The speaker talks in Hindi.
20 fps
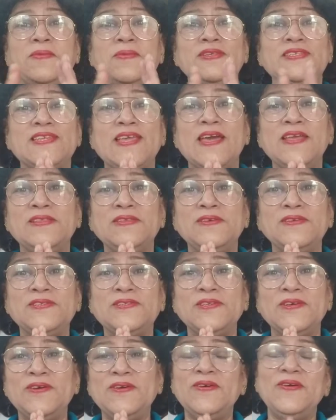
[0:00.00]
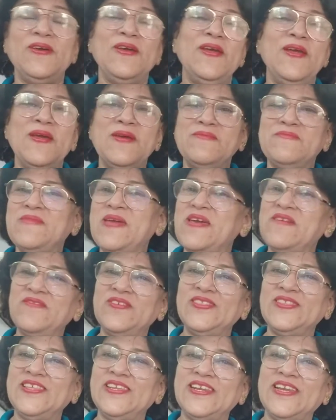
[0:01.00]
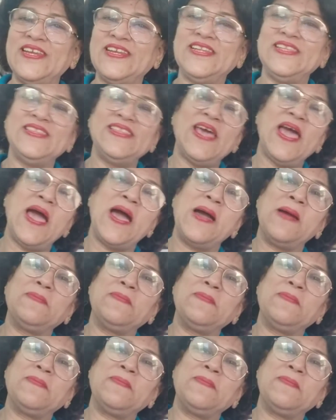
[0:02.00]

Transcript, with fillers: नमस्कार दोस्तों मैं वंदना नंदा